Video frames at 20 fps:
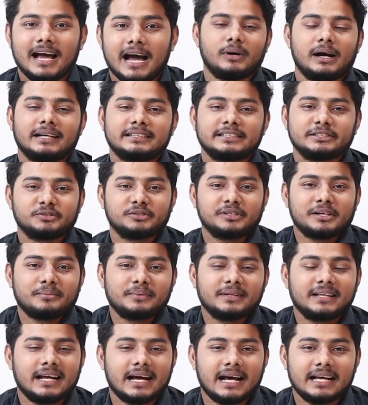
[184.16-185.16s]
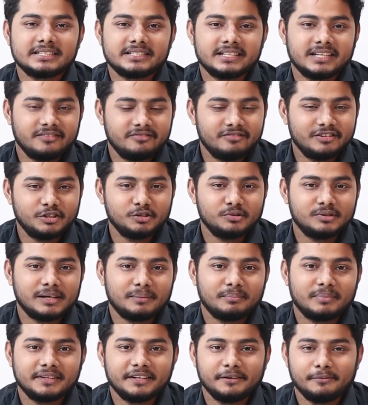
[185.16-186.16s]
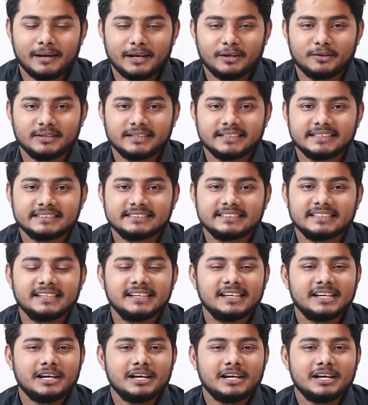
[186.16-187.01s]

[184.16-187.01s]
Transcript: তো আশা করি আমাদের আজকের ভিডিওটি আপনাদের ভালো লেগেছে